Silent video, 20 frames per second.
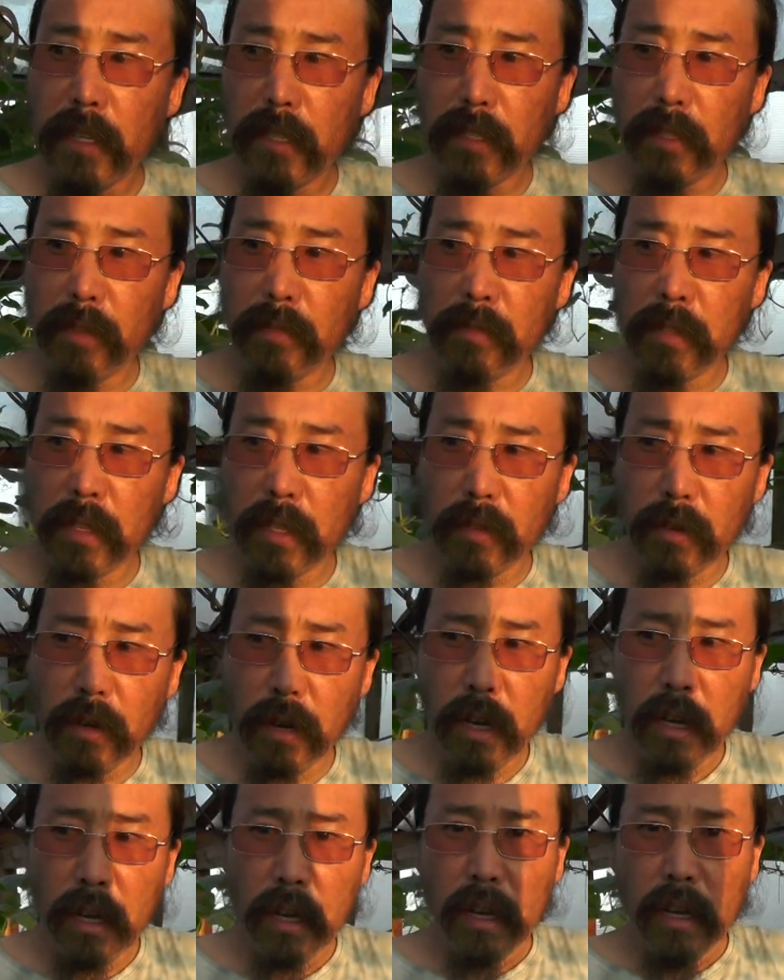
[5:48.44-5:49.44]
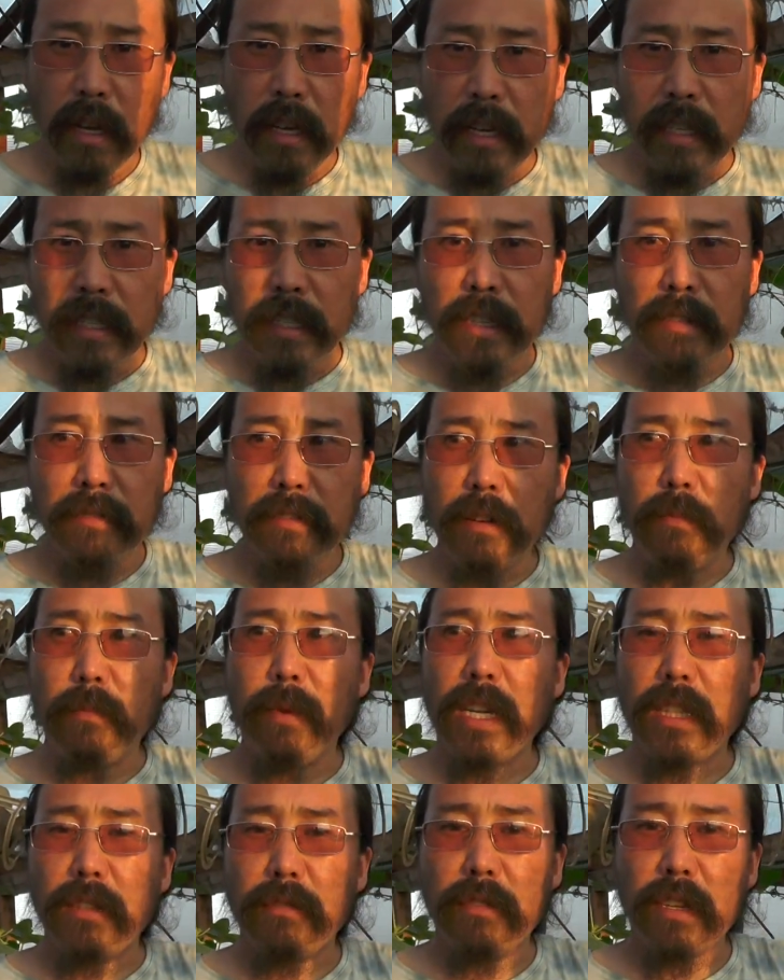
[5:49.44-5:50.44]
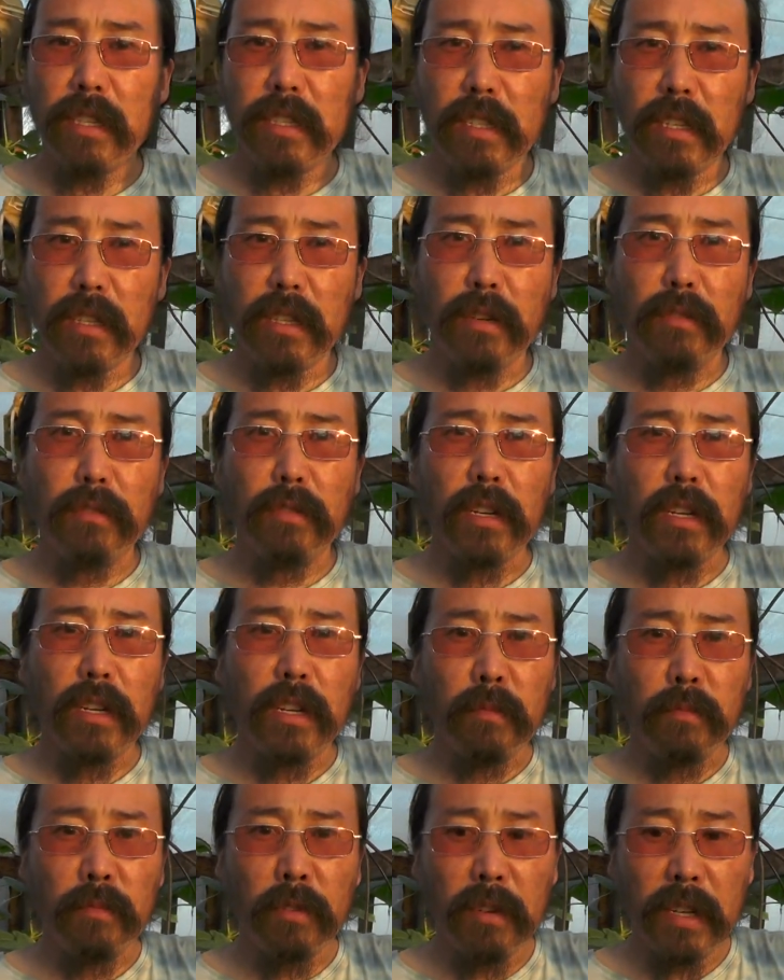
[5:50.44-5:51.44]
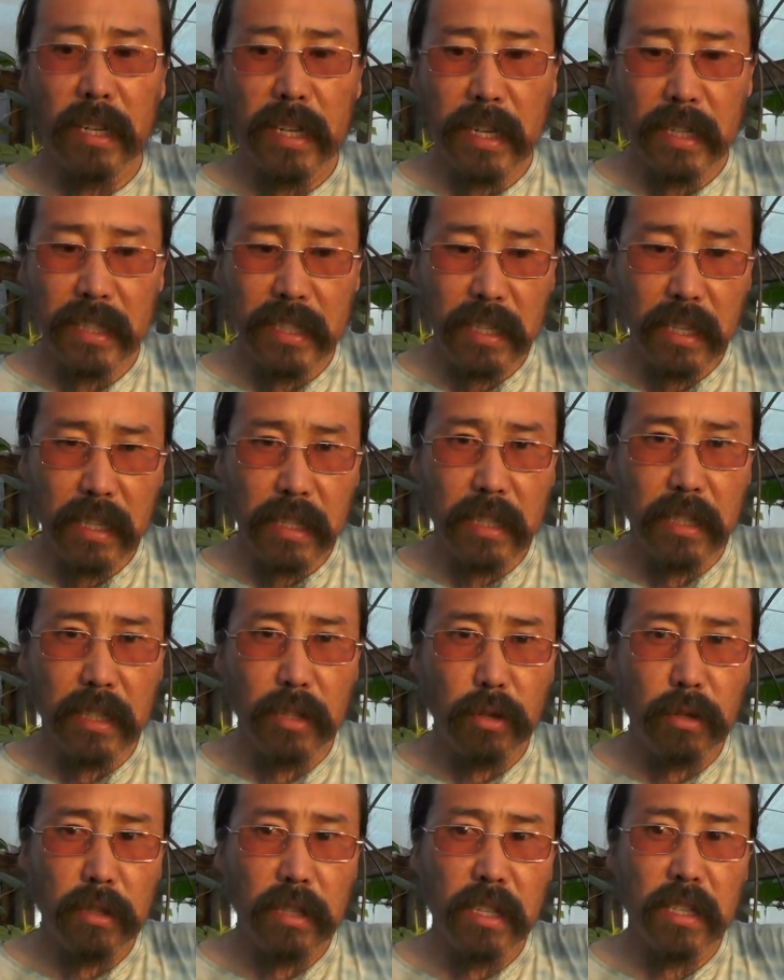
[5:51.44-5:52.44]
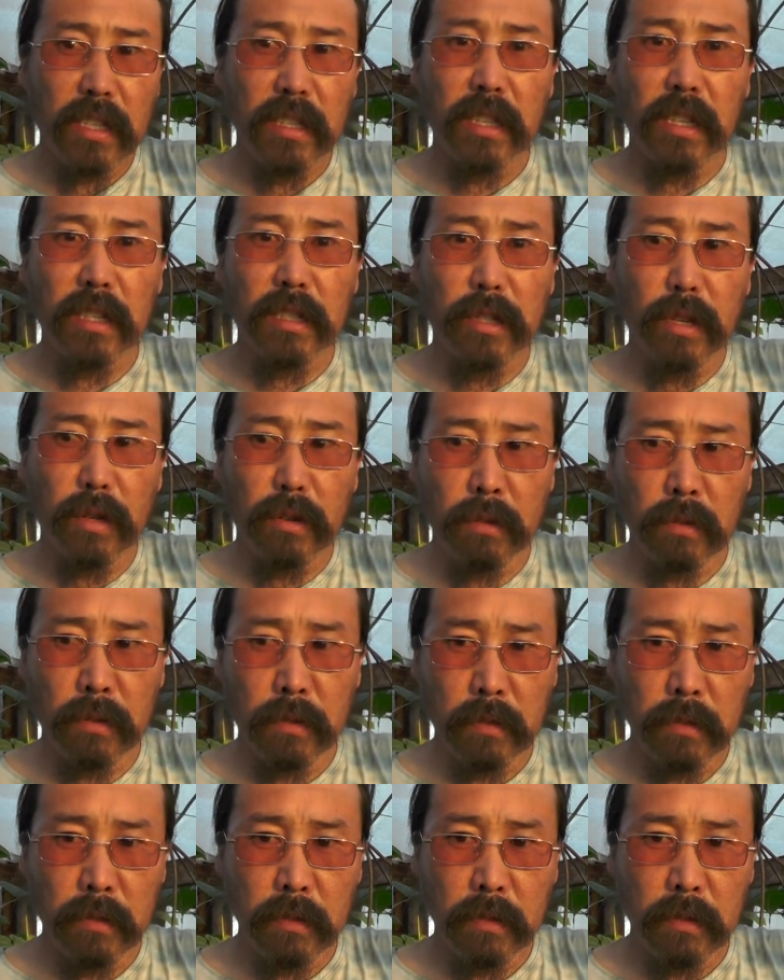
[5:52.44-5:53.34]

то у него не вырабатывается такой гормон, как дегидротестостерон.